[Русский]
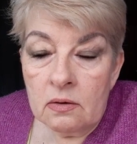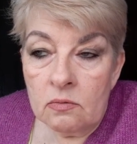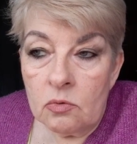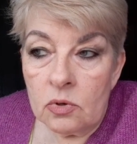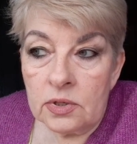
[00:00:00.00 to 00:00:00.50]

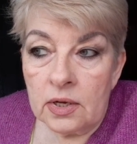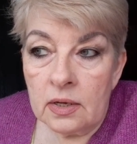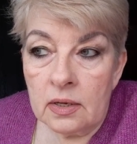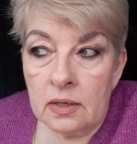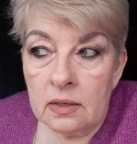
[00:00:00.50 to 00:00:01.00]
Вот.
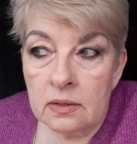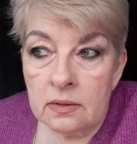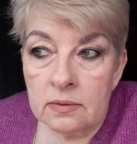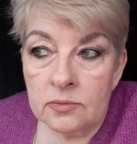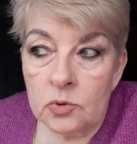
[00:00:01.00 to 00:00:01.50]

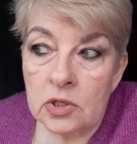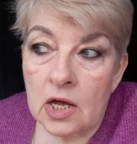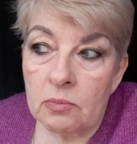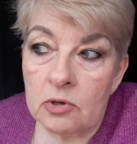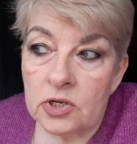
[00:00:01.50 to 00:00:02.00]
Ну,
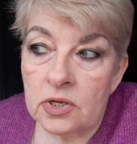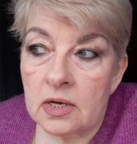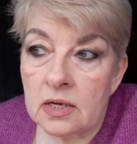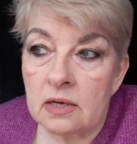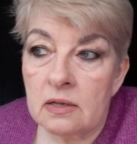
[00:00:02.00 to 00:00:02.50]
так больше
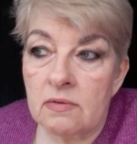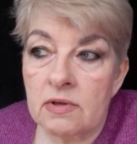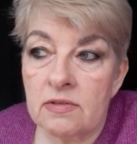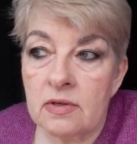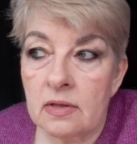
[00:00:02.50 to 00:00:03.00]
никаких
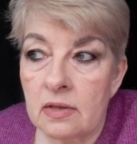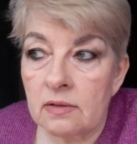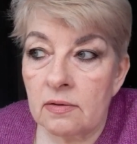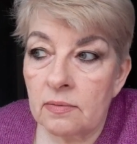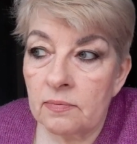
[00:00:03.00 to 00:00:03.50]
новостей
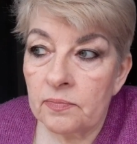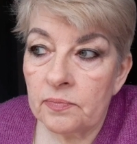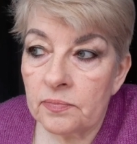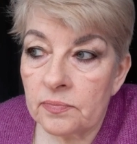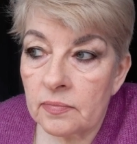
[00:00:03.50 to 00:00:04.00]
нет.
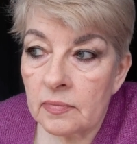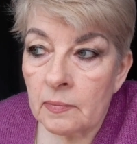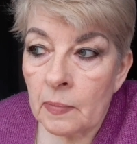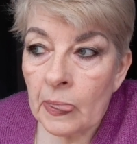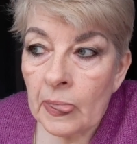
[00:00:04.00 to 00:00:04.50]

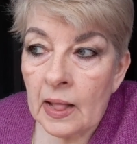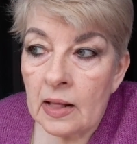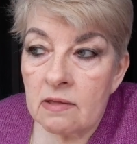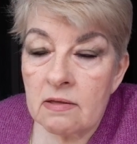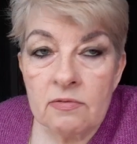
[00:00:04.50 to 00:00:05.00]

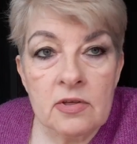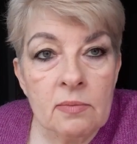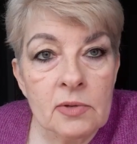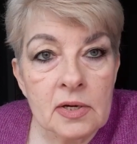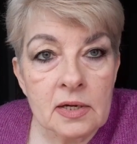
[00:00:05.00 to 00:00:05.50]

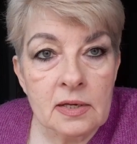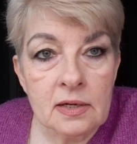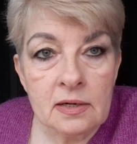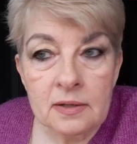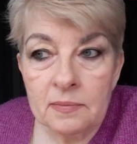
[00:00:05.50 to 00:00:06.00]
Совсем
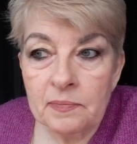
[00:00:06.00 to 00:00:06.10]
никаких.